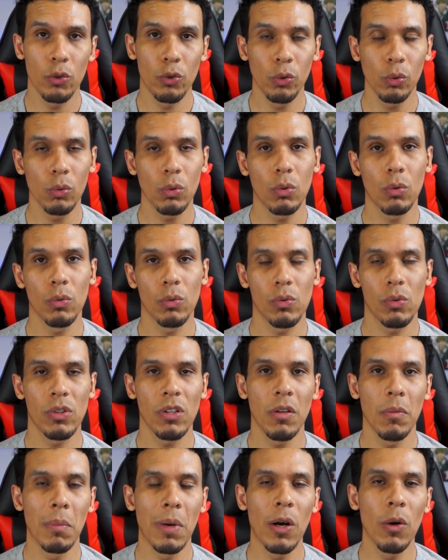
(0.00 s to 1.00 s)
junto com os
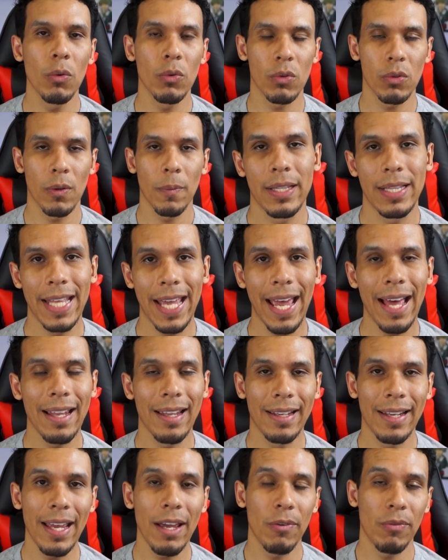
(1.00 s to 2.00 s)
irmãos
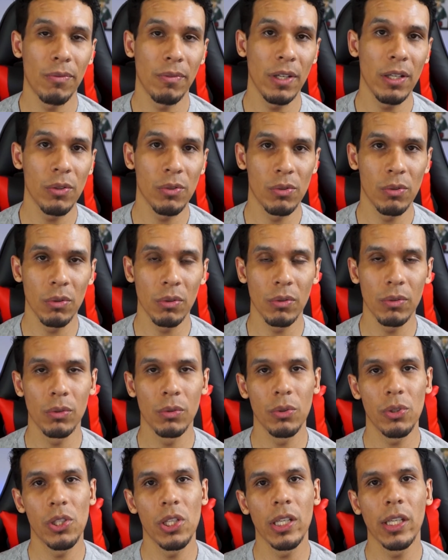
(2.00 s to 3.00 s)
dela, né, filhos do,
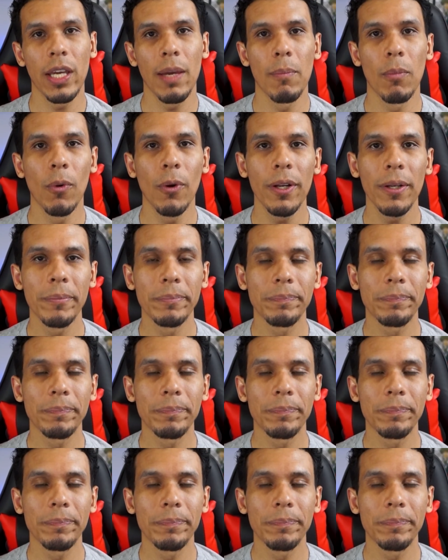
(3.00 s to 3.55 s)
do Shigemori,